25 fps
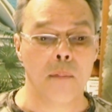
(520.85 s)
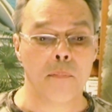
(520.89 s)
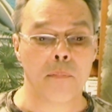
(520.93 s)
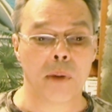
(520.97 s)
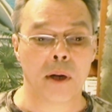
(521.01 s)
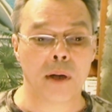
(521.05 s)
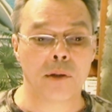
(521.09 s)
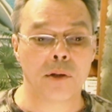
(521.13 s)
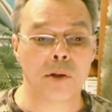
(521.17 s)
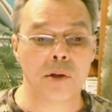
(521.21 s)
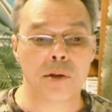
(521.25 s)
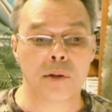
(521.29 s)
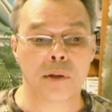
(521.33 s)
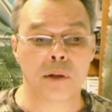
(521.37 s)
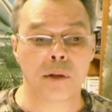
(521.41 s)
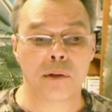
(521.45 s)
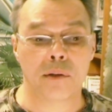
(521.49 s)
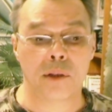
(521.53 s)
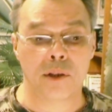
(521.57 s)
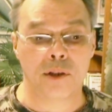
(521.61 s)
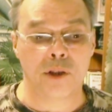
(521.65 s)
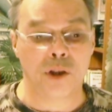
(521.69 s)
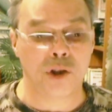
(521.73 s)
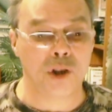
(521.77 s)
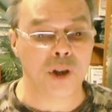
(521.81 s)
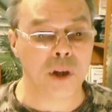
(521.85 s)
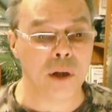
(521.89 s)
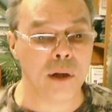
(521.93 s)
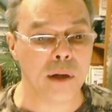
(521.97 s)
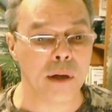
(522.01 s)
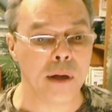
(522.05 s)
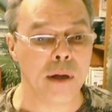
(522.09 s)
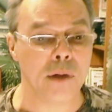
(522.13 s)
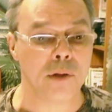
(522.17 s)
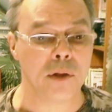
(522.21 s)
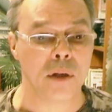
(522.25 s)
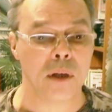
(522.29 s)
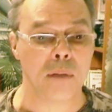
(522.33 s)
Практически
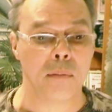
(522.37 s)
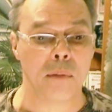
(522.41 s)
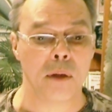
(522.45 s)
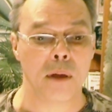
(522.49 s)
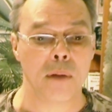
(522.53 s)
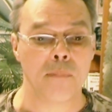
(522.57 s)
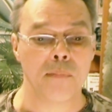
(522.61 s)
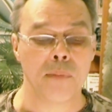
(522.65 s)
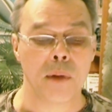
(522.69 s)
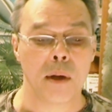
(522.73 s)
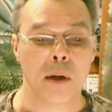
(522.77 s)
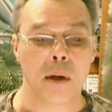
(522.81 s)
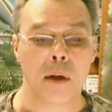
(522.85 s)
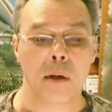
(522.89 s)
тысячелетиями